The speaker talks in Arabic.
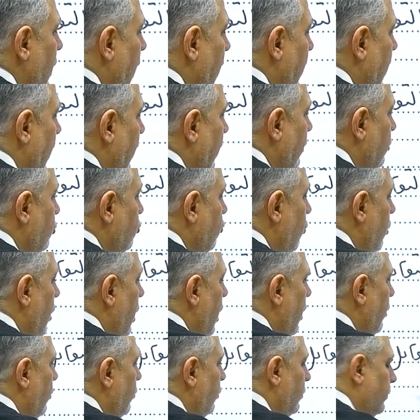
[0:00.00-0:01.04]
حلال شو
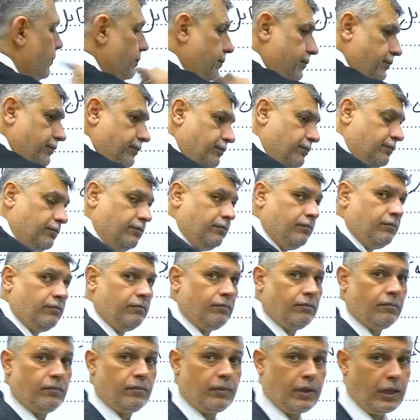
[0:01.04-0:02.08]
قالوا
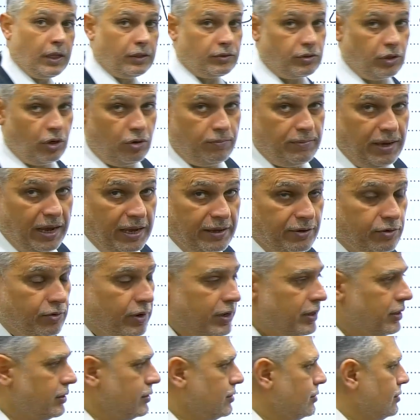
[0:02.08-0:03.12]
طلعوا معي
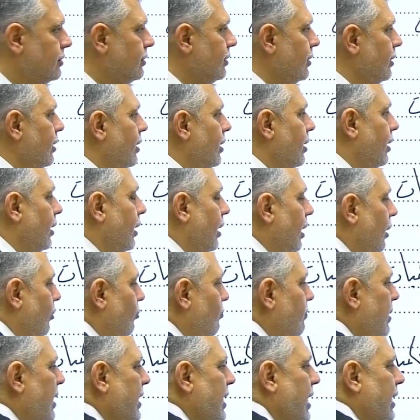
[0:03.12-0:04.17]
كويس قالوا
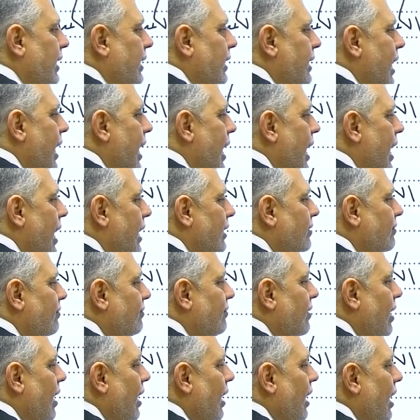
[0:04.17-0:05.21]
ما يلي
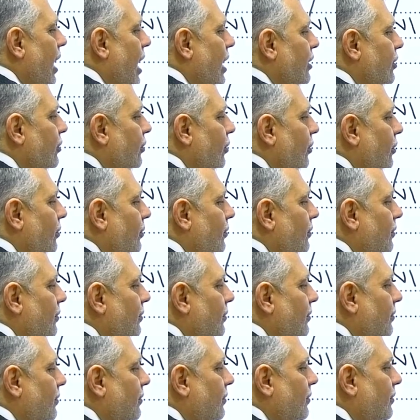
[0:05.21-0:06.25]
التغير
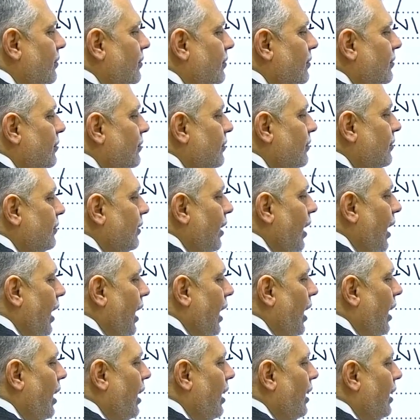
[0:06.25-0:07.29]

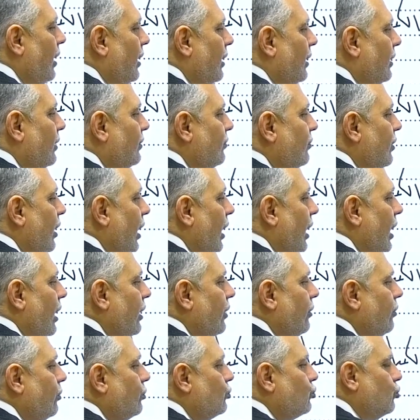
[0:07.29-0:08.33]
ها
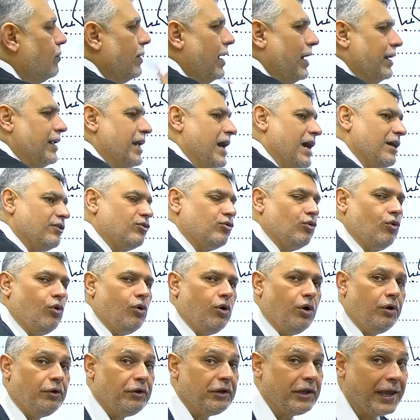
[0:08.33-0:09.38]
تغير شو
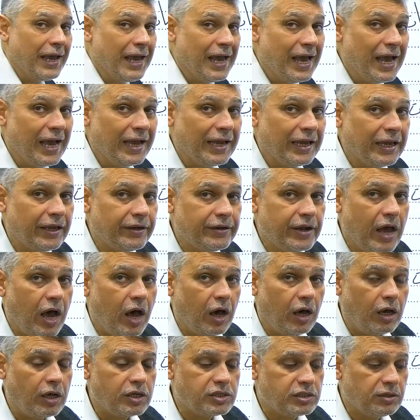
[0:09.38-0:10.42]
معناته نهائي
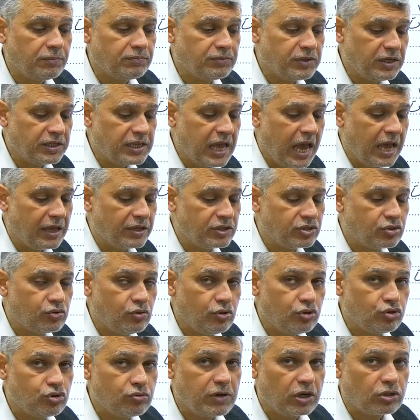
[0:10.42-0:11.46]
ناقص ابتدائي
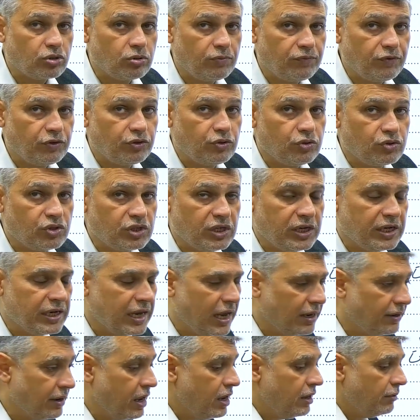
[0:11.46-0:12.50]
انسوا شو مكتوب في الدوسية
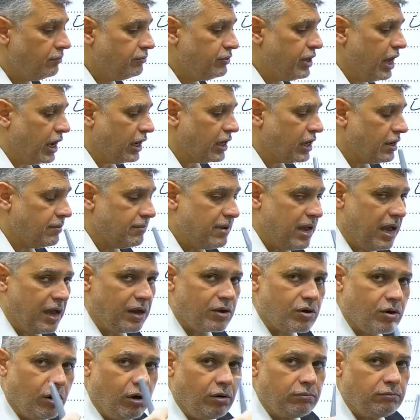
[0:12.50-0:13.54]
الان بدي احكي
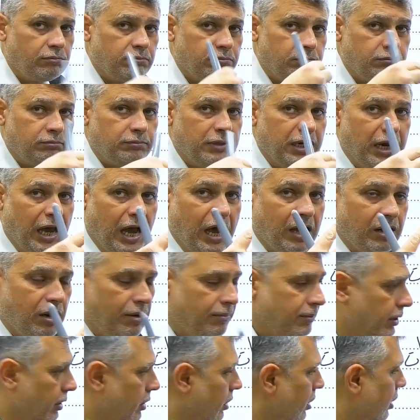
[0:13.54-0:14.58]
معكم
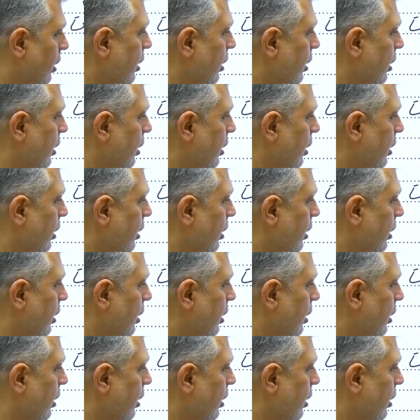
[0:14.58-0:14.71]
بالعربي